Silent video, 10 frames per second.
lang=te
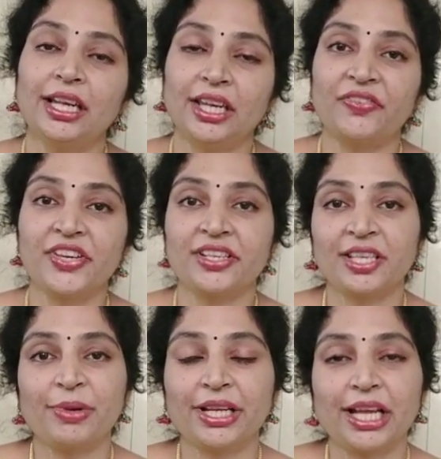
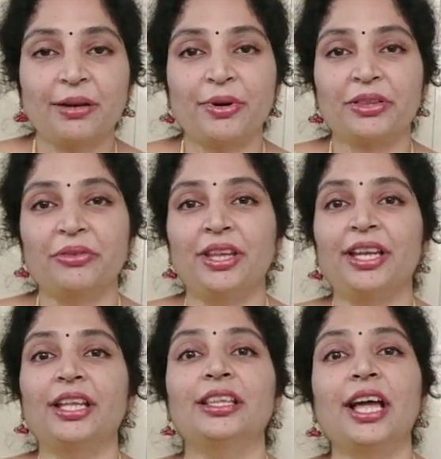డెఫిషియన్సీ మనకి
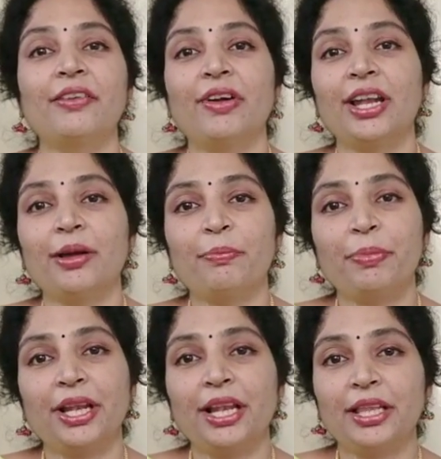కనబడుతుందండి దానివల్ల
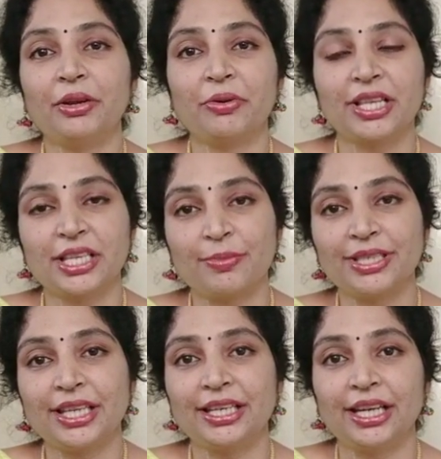పిల్లలు ఎదుర్కొనే
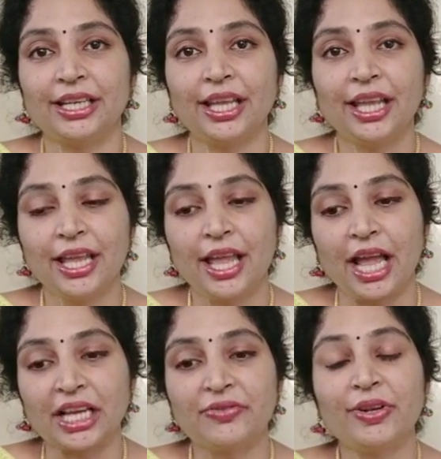సమస్య ఏంటంటే
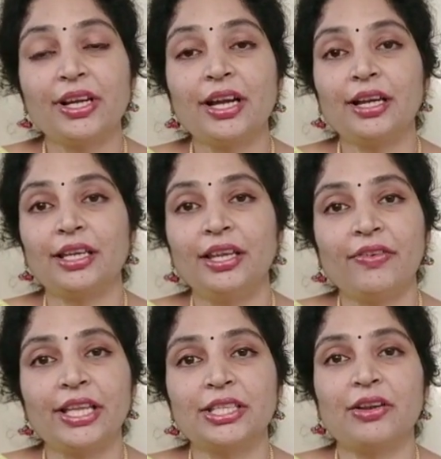యాక్చువల్గా ఈ
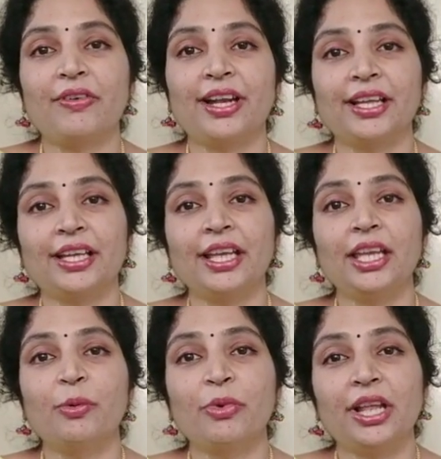వయసులో వాళ్ళకి
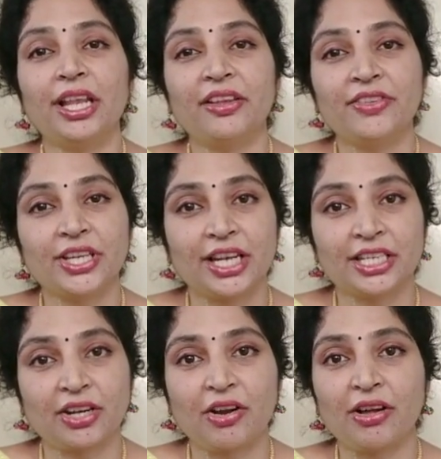ఎముకలు అనేవి చాలా
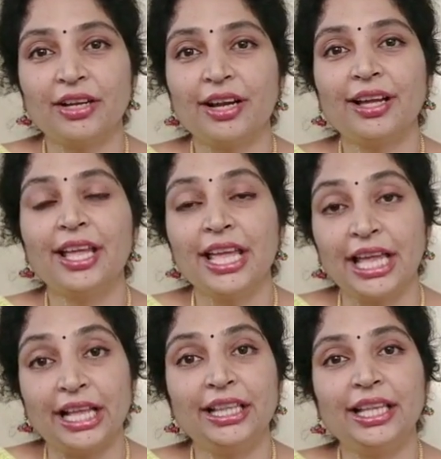స్ట్రాంగ్గా
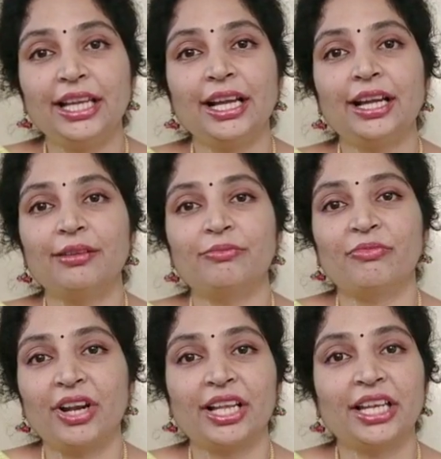హెల్దీగా
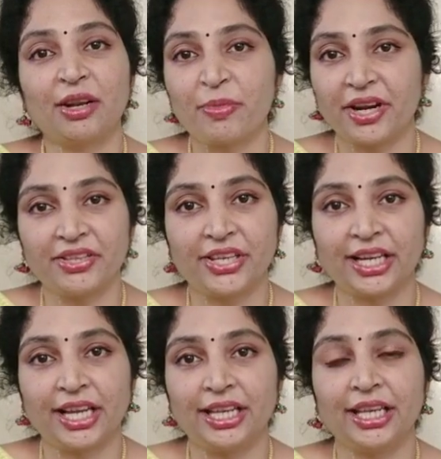వాళ్ళకి నిర్మాణం
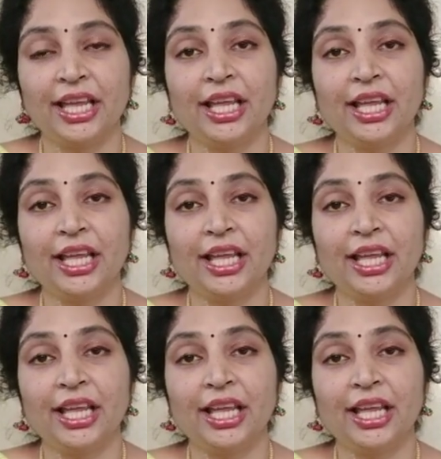జరగాలి